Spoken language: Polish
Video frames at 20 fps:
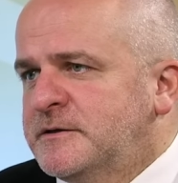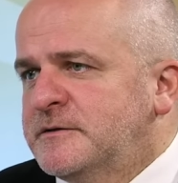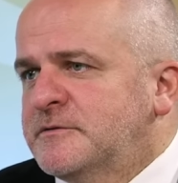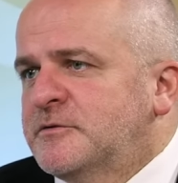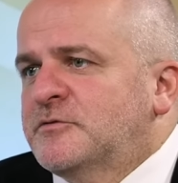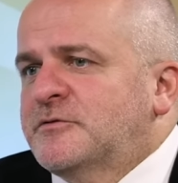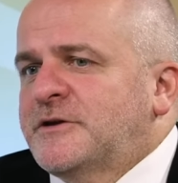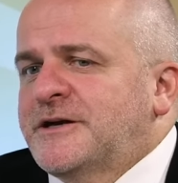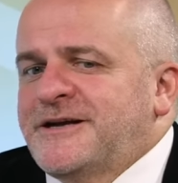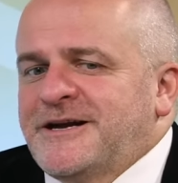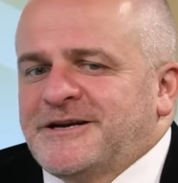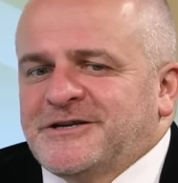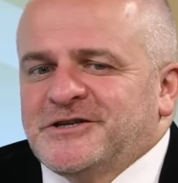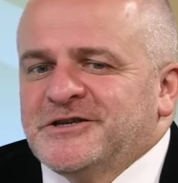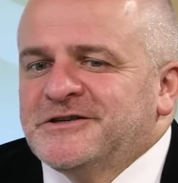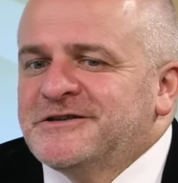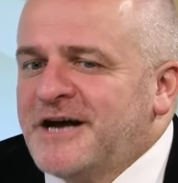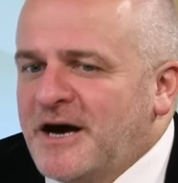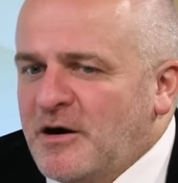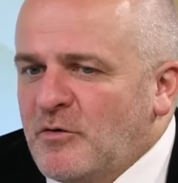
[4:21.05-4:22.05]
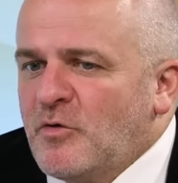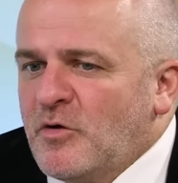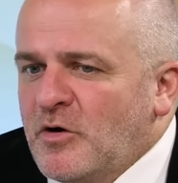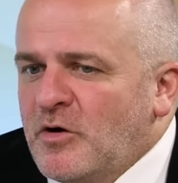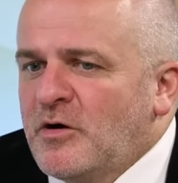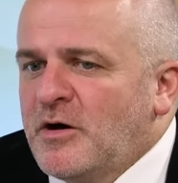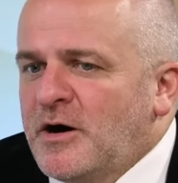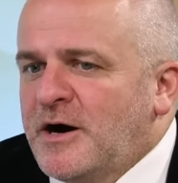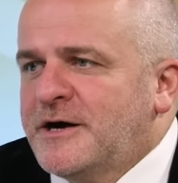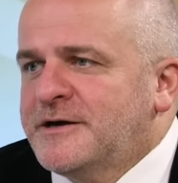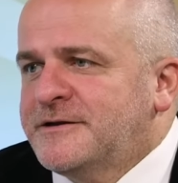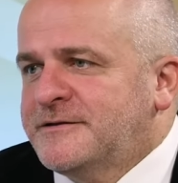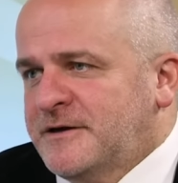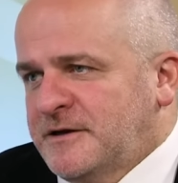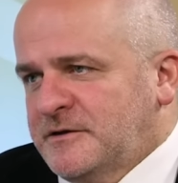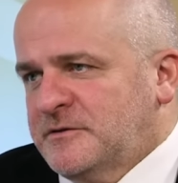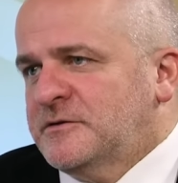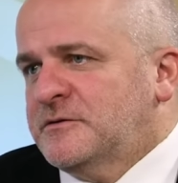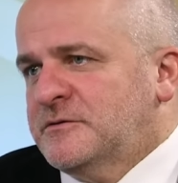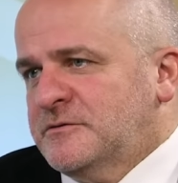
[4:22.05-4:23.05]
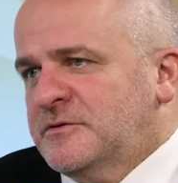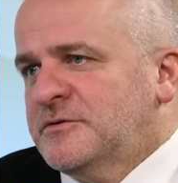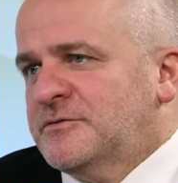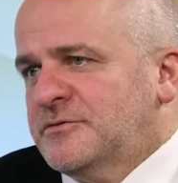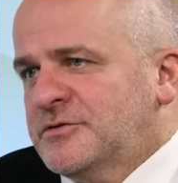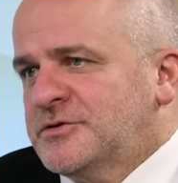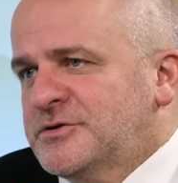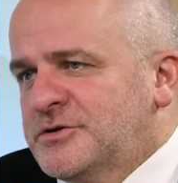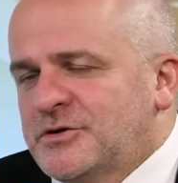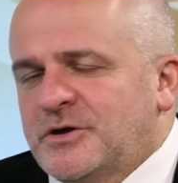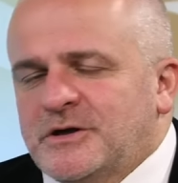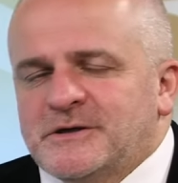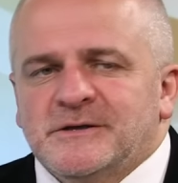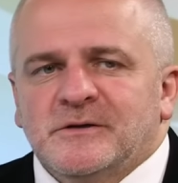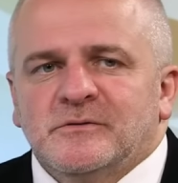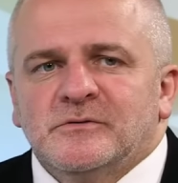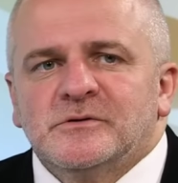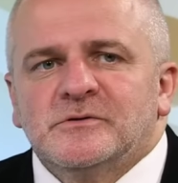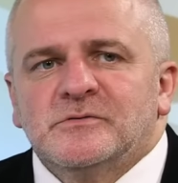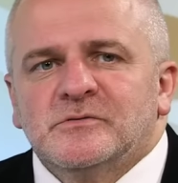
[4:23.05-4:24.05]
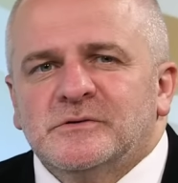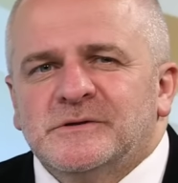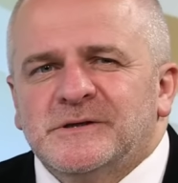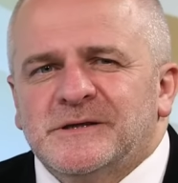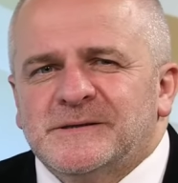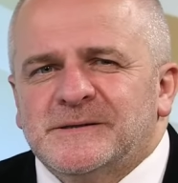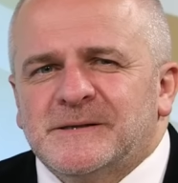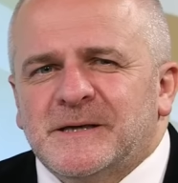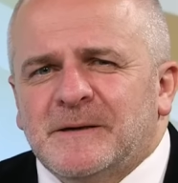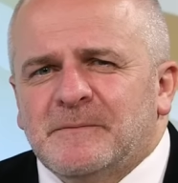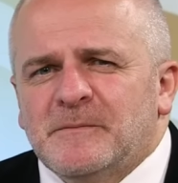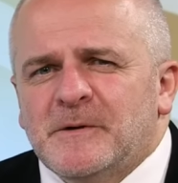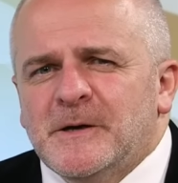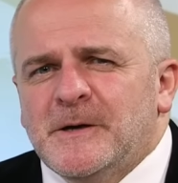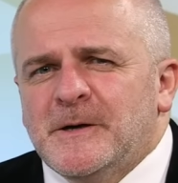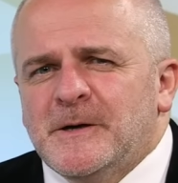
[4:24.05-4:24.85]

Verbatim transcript: no tak jak się dało, a i tak to, to się okazało z sukcesem,